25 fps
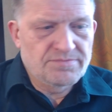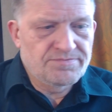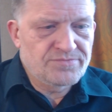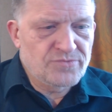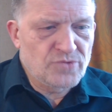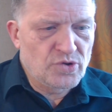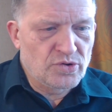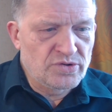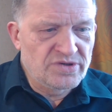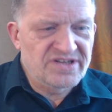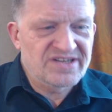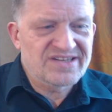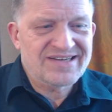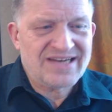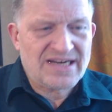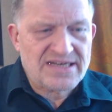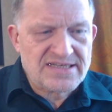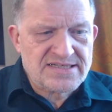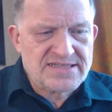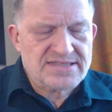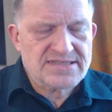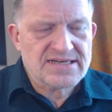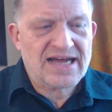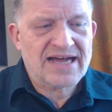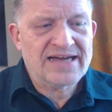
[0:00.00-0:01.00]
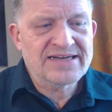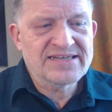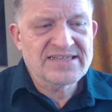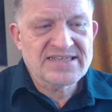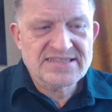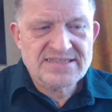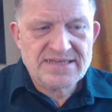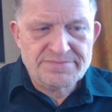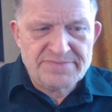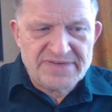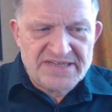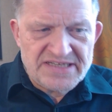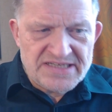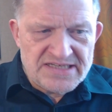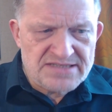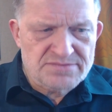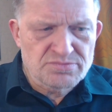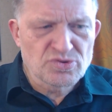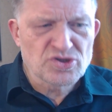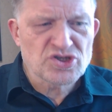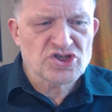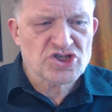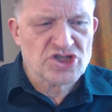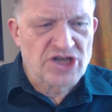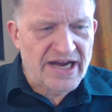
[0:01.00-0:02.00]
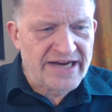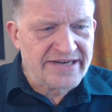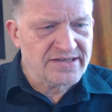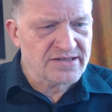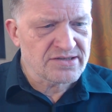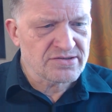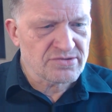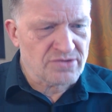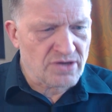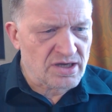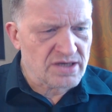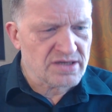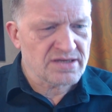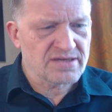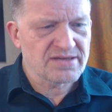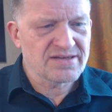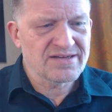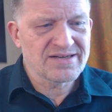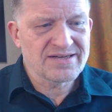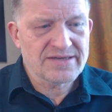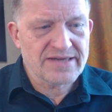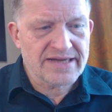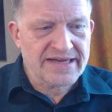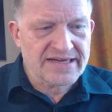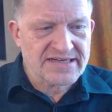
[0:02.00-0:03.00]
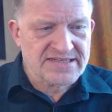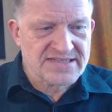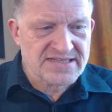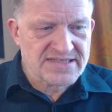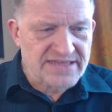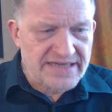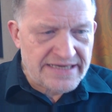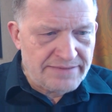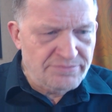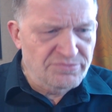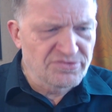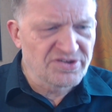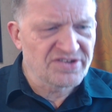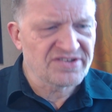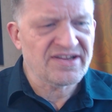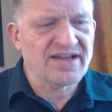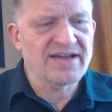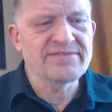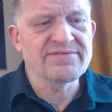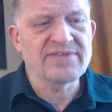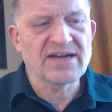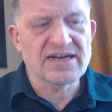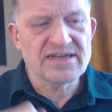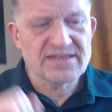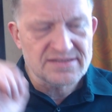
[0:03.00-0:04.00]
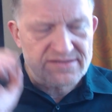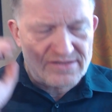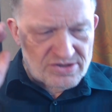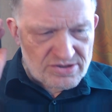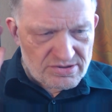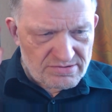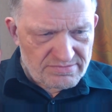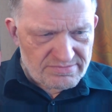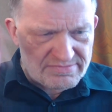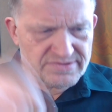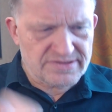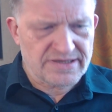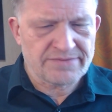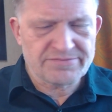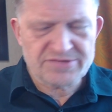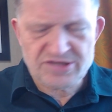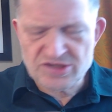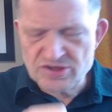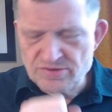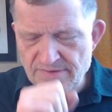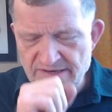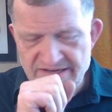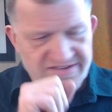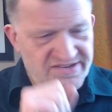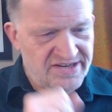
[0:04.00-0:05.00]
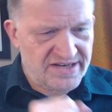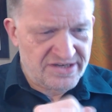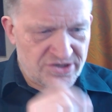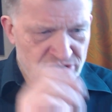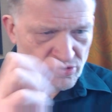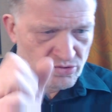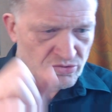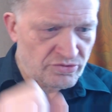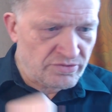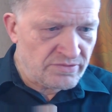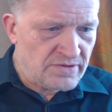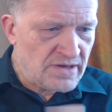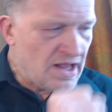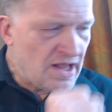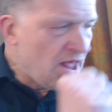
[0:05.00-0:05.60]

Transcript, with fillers: Und das, der Antisemitismus scheint dort extrem zu sein, weil ich da schon, habe ich schon mal erzählt, Entschuldigung.